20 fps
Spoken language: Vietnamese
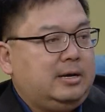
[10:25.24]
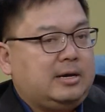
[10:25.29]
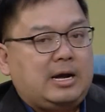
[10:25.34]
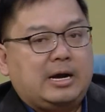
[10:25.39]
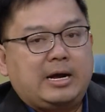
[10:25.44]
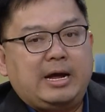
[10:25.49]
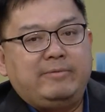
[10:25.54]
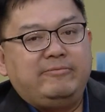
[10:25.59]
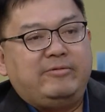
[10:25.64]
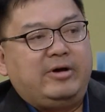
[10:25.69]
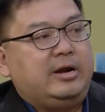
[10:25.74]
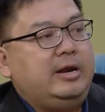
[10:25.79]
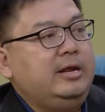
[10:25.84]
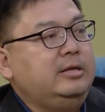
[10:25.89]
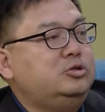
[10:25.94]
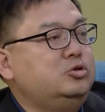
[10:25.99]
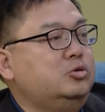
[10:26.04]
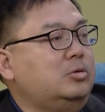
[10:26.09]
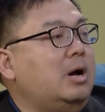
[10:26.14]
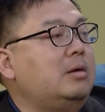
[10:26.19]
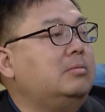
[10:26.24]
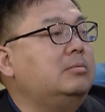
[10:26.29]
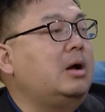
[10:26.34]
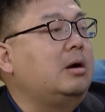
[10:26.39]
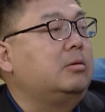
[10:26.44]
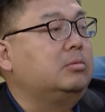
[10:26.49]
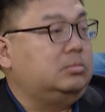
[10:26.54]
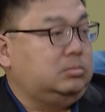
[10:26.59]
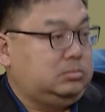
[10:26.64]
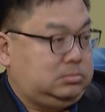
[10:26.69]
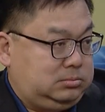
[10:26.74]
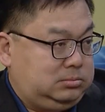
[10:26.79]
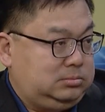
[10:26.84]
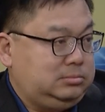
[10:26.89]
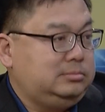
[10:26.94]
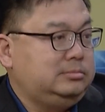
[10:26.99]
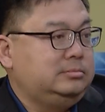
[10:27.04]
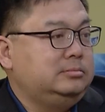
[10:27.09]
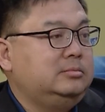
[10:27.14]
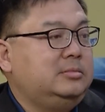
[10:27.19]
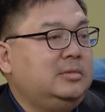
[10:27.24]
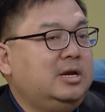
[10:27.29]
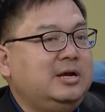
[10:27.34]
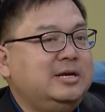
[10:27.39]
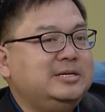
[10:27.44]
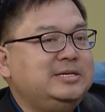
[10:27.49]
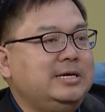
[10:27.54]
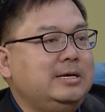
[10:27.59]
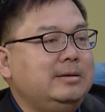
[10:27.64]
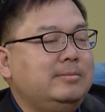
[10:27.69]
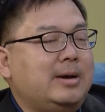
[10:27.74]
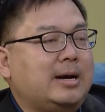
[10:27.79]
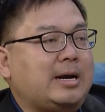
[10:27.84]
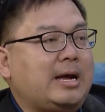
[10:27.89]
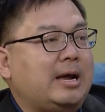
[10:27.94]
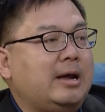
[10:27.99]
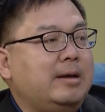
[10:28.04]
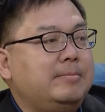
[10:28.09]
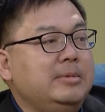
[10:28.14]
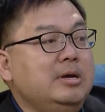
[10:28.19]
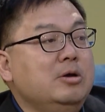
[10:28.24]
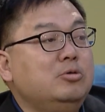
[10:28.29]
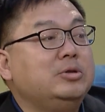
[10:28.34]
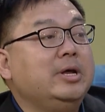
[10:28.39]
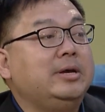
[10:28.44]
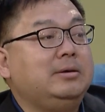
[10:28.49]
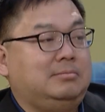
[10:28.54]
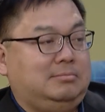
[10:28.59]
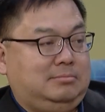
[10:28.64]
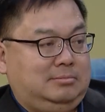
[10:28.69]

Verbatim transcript: các em phải nên chủ động học những cái gì mà các em yêu thích